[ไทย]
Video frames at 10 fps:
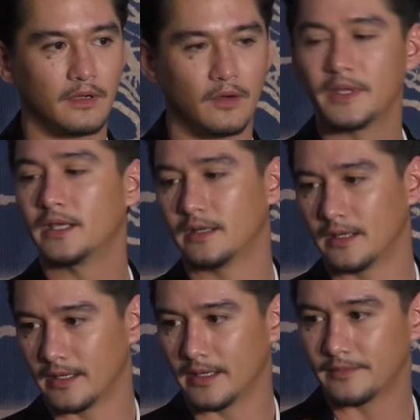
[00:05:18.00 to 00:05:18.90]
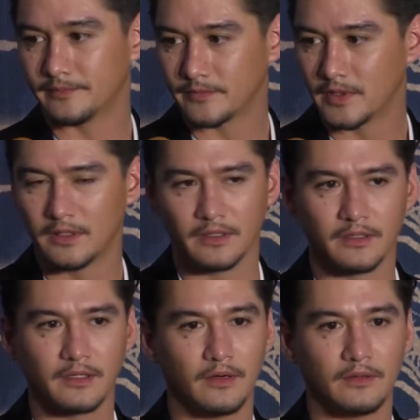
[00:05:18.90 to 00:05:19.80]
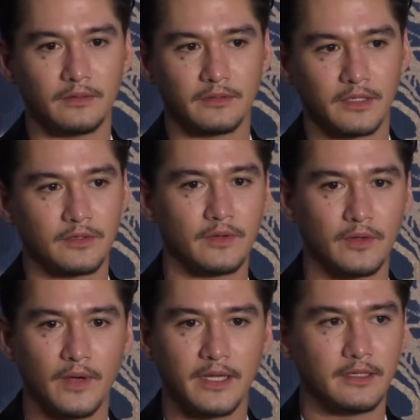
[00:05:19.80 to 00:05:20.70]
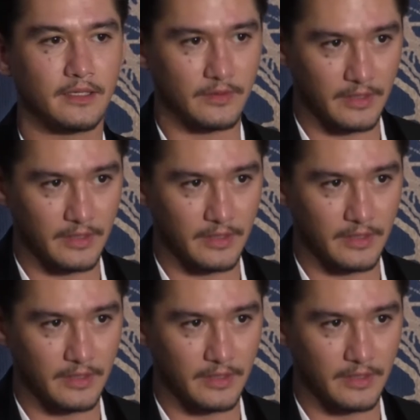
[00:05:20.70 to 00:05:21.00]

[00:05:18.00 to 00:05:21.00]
เขาไม่คิดเลยนะคือเขายังอยู่ในวัยที่เขา